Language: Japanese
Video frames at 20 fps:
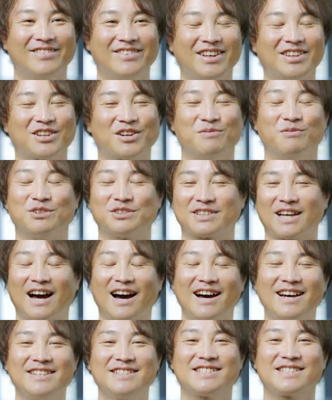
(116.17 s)
なんだろうもう茶
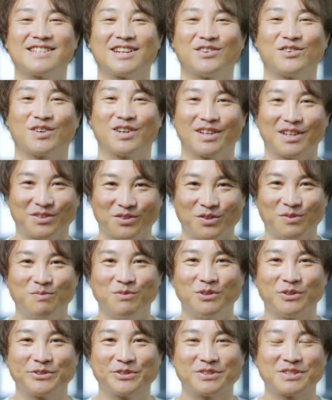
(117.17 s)
飯事なのかなと
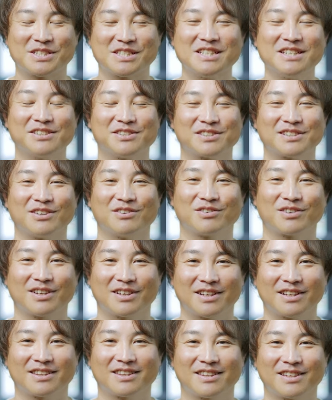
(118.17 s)
もうジンクスなのか
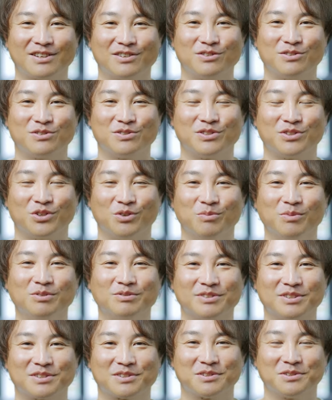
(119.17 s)
なっていうふうに思
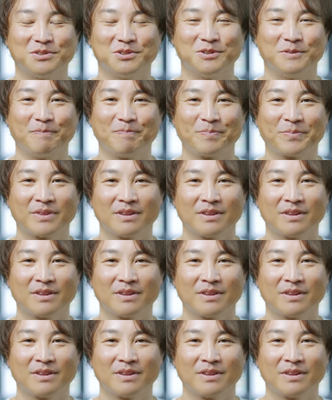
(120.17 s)
うんですけど